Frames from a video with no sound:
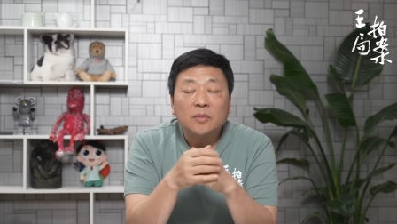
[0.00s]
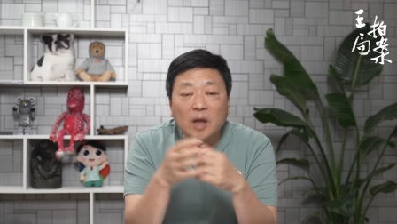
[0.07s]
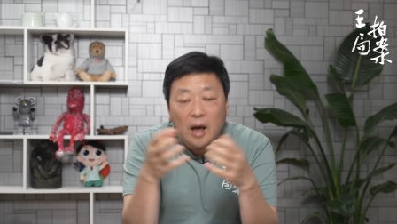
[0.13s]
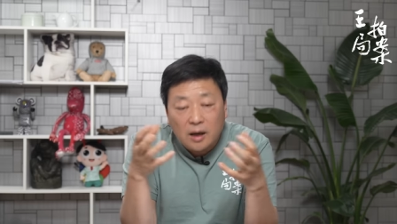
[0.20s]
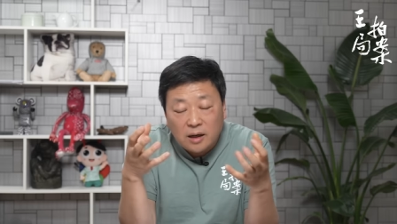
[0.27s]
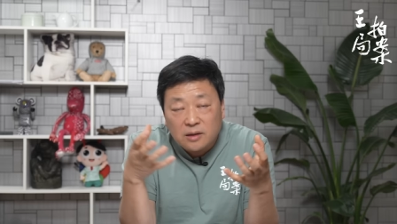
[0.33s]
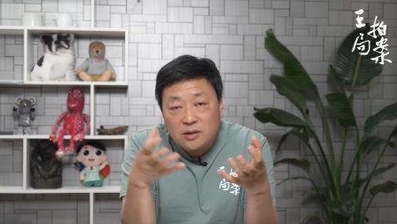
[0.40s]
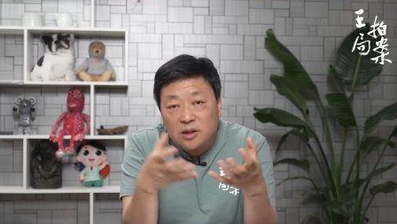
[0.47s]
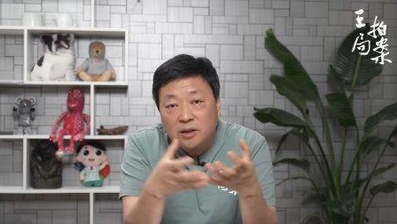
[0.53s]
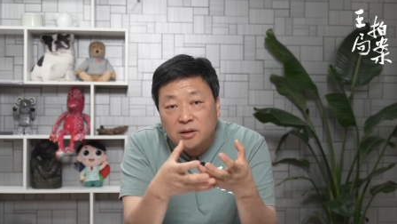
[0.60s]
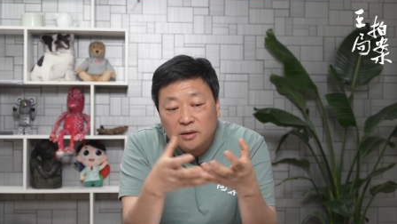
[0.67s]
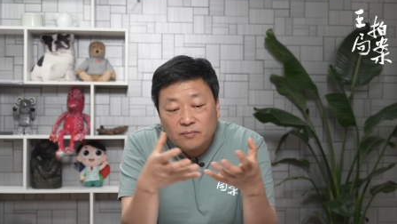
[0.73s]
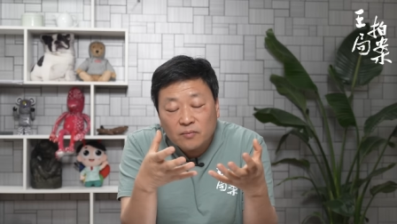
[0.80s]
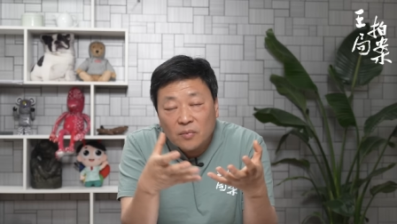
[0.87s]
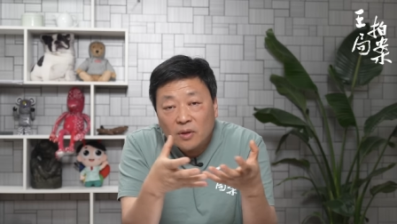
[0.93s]
它跟这
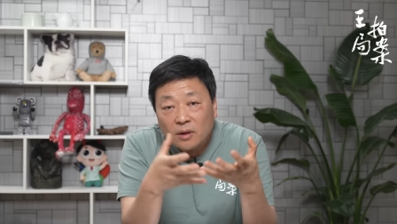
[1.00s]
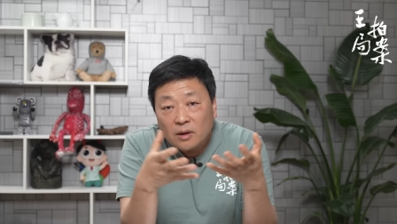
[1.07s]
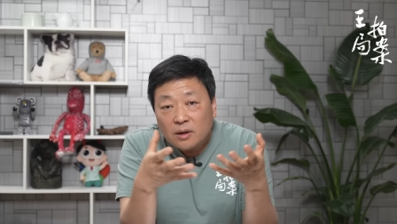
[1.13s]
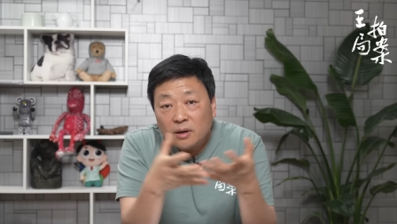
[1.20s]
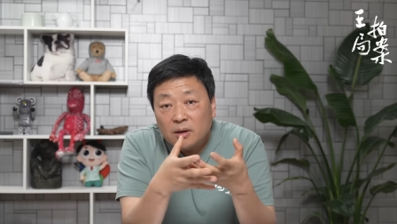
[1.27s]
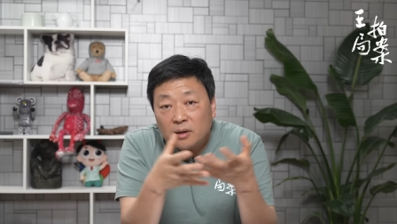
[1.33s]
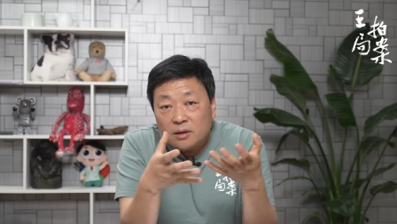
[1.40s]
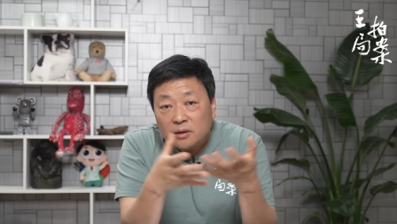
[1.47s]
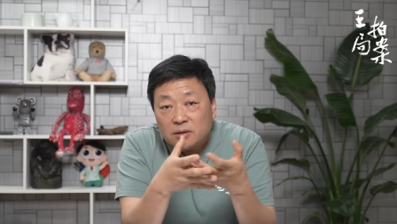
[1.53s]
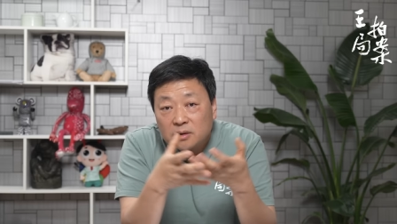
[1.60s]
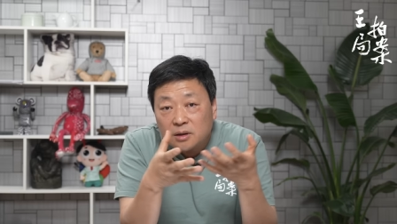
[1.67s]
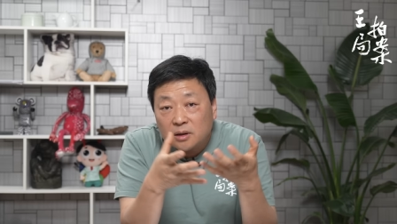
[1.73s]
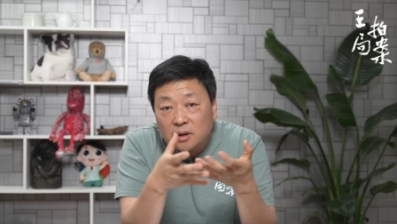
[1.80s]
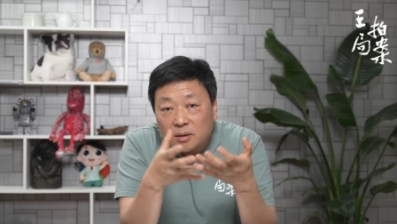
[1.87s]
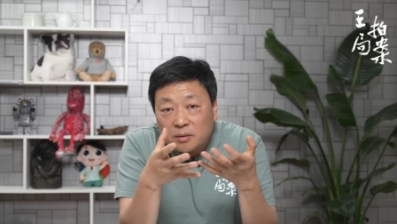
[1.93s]
个
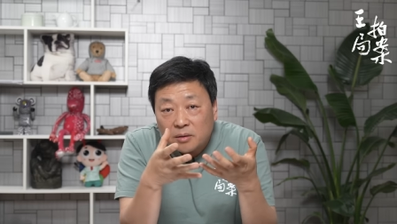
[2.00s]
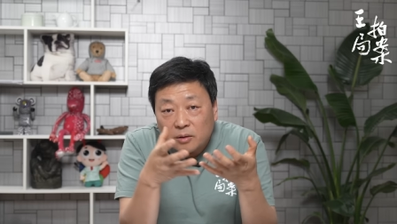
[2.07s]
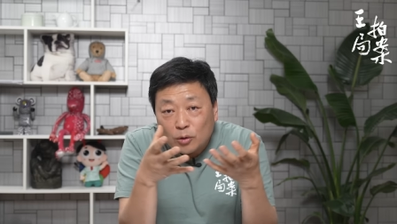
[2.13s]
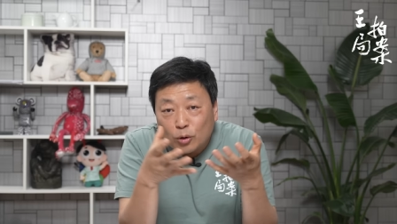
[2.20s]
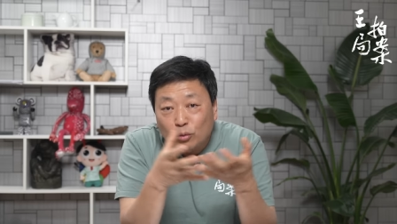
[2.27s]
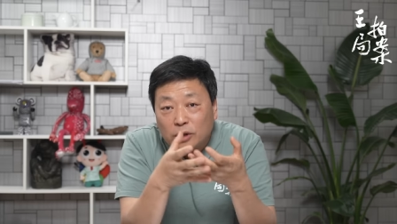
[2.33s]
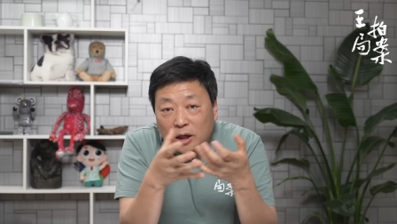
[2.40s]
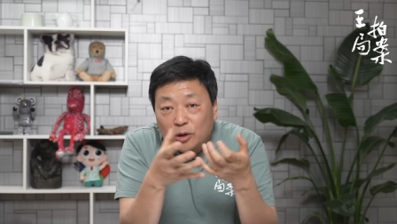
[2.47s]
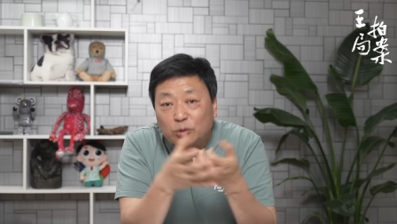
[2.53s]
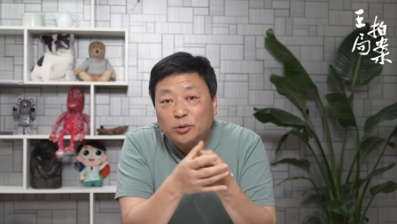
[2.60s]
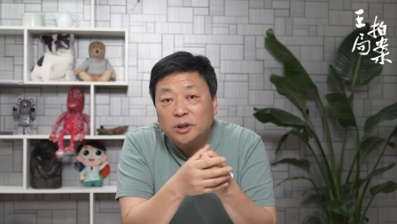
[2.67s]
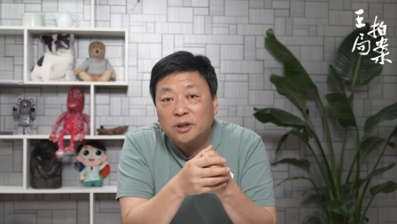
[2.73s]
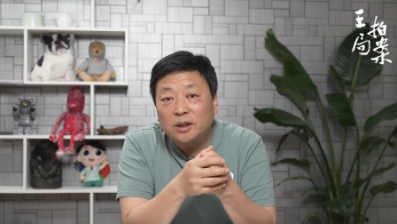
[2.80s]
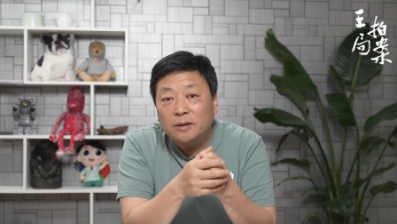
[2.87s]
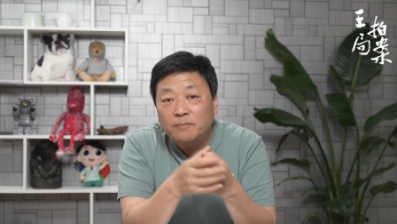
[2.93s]
这个共产
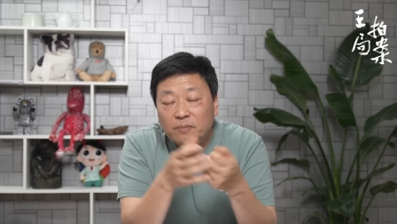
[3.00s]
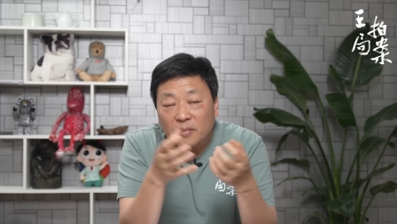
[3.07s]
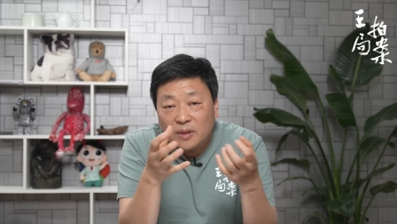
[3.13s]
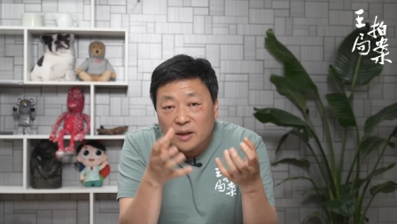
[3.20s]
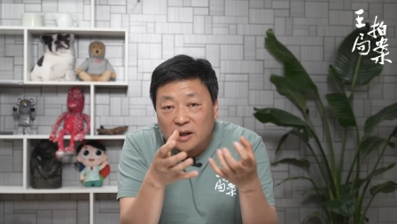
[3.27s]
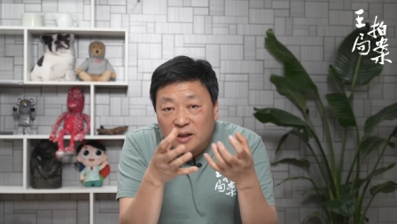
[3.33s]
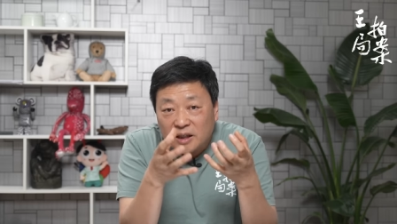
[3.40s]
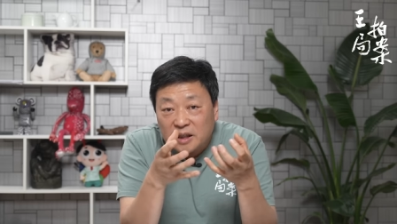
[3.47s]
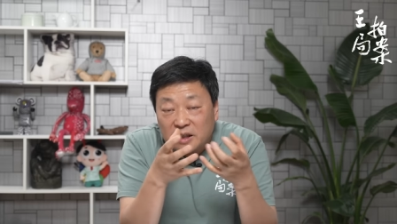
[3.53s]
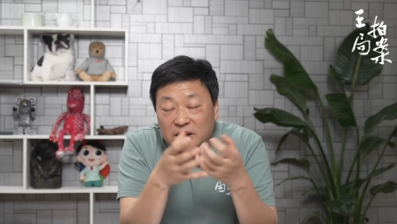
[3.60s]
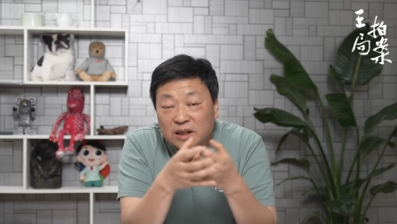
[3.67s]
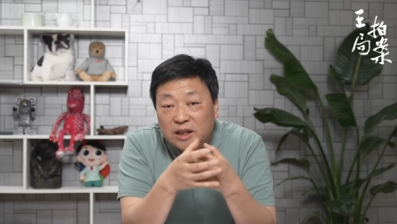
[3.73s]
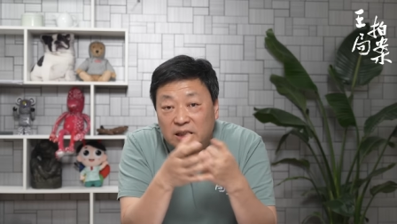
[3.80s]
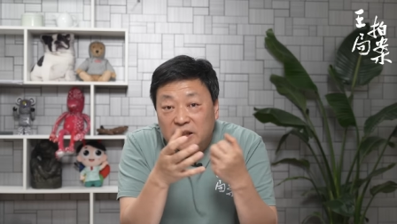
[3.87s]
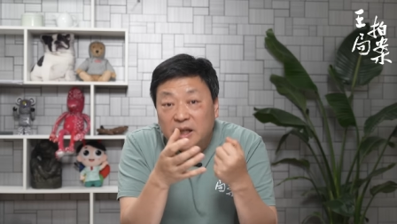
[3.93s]
主义的那个理
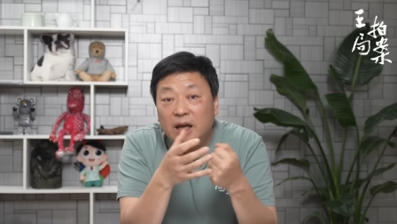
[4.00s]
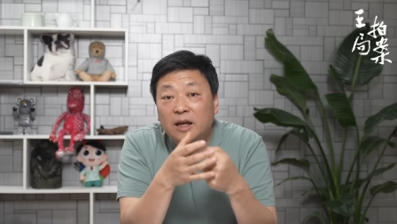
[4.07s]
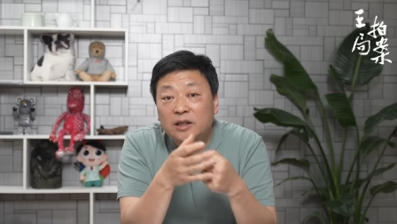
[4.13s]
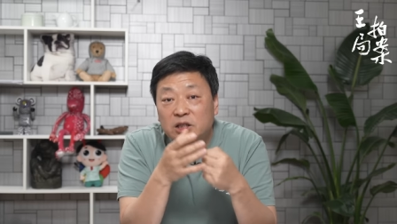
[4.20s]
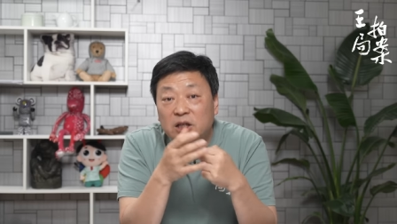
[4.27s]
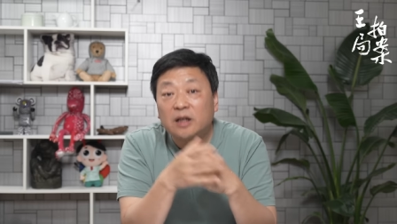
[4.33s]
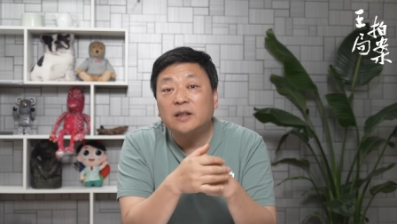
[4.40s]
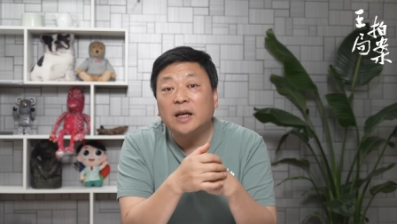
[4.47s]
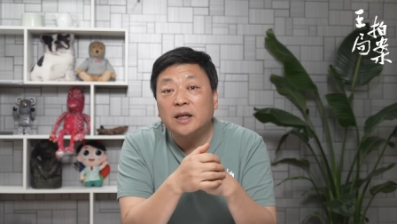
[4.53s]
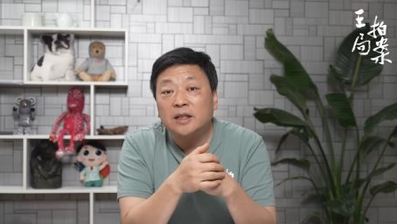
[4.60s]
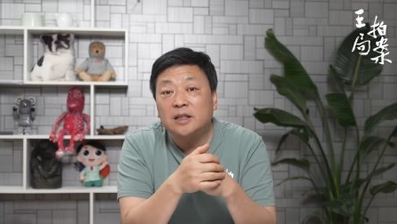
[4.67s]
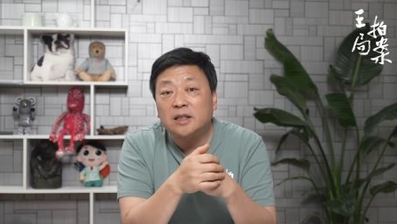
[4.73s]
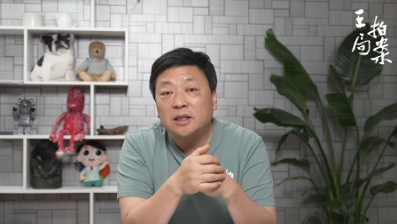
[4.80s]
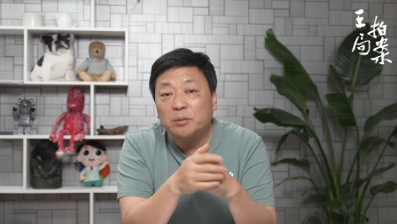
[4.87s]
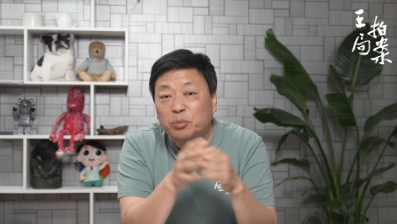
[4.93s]
理念结合在
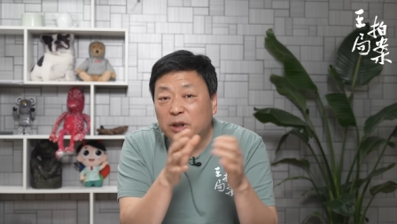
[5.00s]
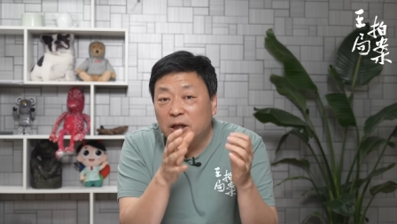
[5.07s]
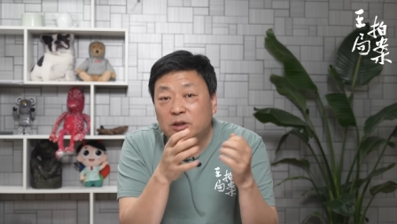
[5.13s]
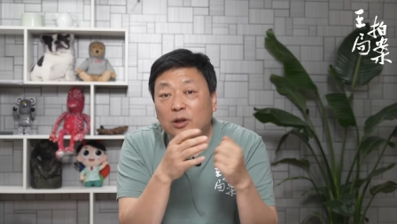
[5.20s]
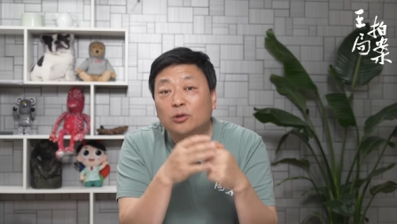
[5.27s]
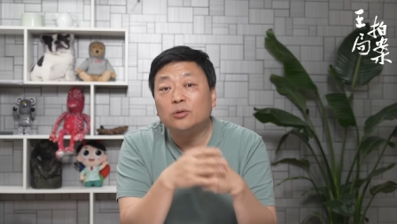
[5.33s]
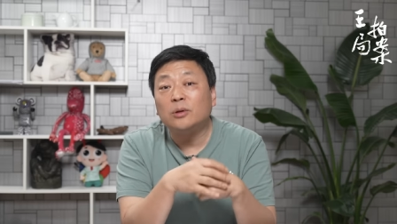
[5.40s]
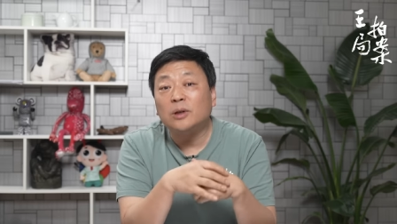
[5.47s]
一起，不太成